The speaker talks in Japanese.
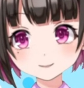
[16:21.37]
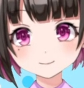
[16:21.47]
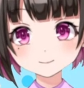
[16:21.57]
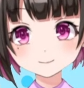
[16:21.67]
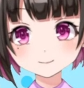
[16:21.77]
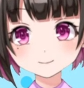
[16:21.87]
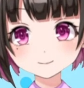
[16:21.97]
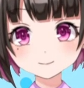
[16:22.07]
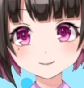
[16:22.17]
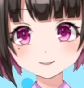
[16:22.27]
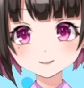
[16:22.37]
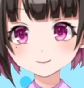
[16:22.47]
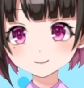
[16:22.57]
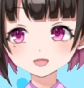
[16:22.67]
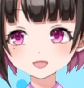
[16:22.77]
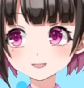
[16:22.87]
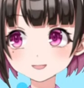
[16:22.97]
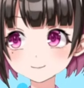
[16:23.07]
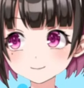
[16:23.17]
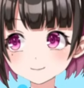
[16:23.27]
素晴らしいですよね。桜子
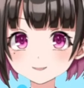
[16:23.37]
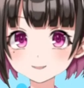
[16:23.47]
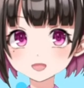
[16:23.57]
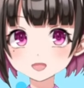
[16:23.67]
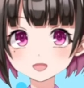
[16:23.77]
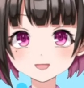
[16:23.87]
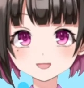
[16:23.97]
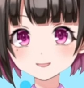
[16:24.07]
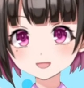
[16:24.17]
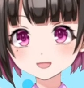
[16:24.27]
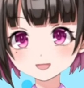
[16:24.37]
好きですね。